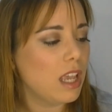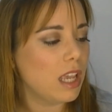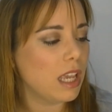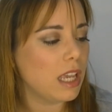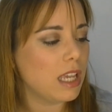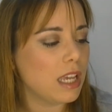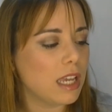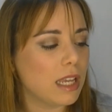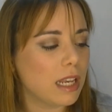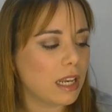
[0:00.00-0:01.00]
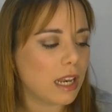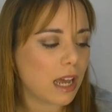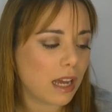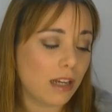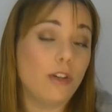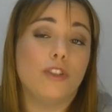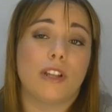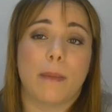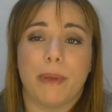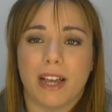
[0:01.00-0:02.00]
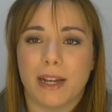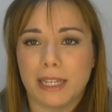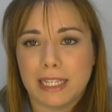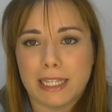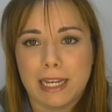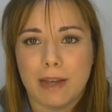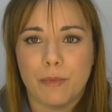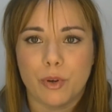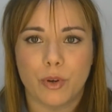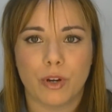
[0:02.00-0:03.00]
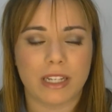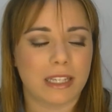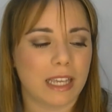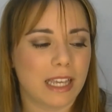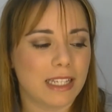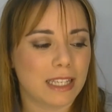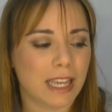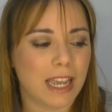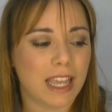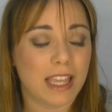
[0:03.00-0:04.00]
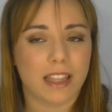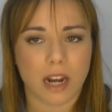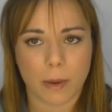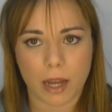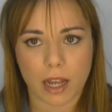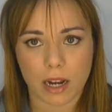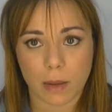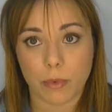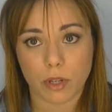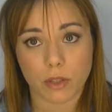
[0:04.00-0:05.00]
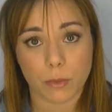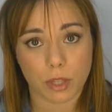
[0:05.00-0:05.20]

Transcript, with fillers: Y la otra pega que sería un poco así es que hay que trabajarla por eso,